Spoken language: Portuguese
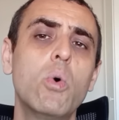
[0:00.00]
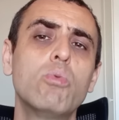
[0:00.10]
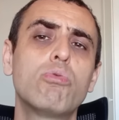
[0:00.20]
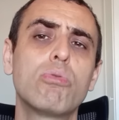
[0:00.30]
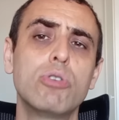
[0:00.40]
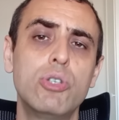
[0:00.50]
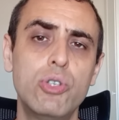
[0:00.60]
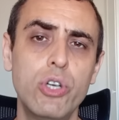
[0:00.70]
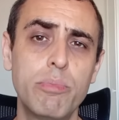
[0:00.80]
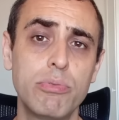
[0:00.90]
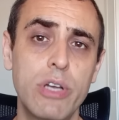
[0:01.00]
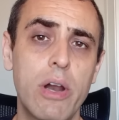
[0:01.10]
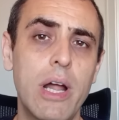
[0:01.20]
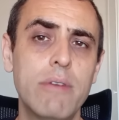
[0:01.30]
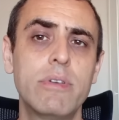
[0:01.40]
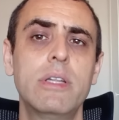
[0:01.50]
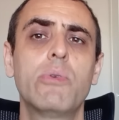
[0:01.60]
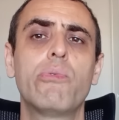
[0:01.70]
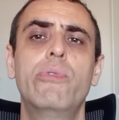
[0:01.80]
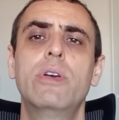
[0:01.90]
outros tipos de aeronave que
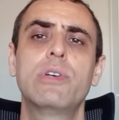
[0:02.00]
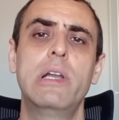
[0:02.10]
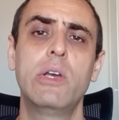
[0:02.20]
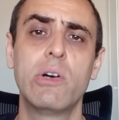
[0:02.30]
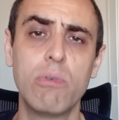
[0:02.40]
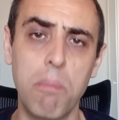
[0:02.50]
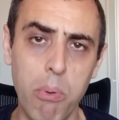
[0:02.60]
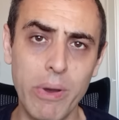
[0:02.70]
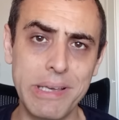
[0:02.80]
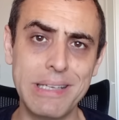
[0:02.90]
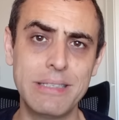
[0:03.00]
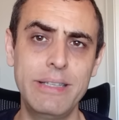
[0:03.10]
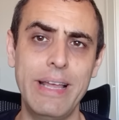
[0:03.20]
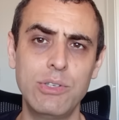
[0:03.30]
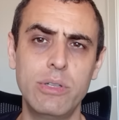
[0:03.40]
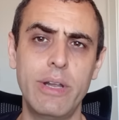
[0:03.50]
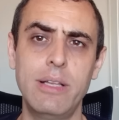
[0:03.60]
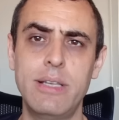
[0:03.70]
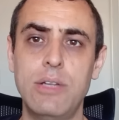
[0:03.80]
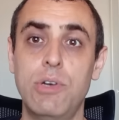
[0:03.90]
não seja ali o Boeing
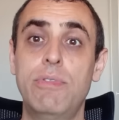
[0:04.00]
737.